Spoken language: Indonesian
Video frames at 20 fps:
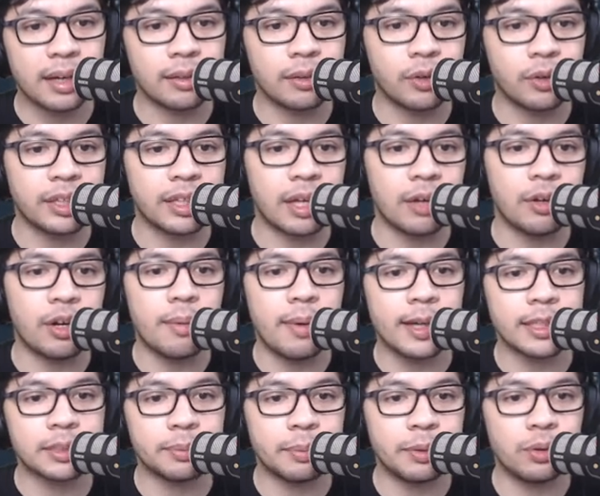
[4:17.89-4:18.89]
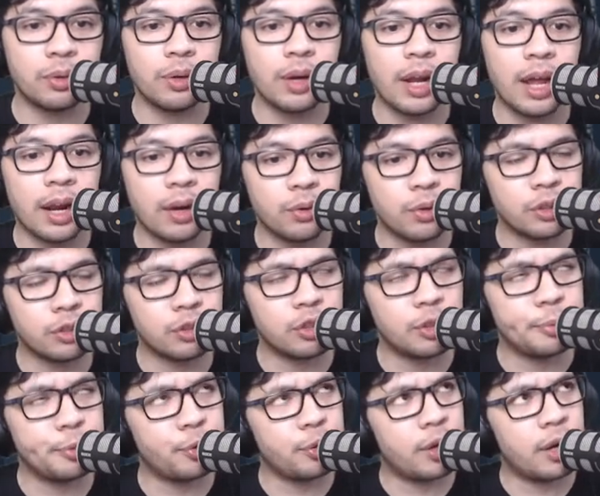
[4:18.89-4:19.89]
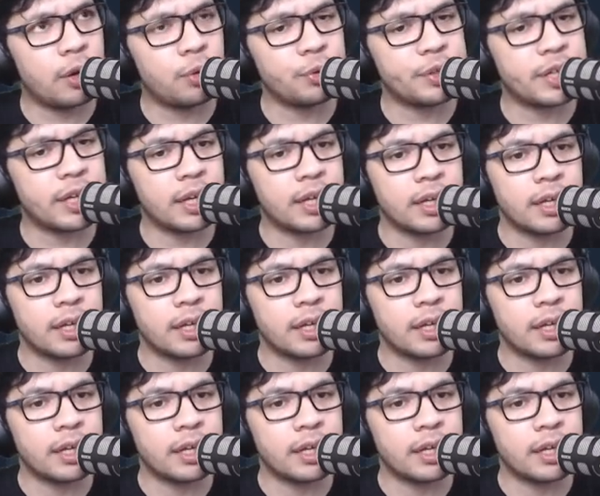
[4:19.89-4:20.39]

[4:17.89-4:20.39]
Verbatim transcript: kita udah bahas minggu lalu atau udah minggu lalu ya.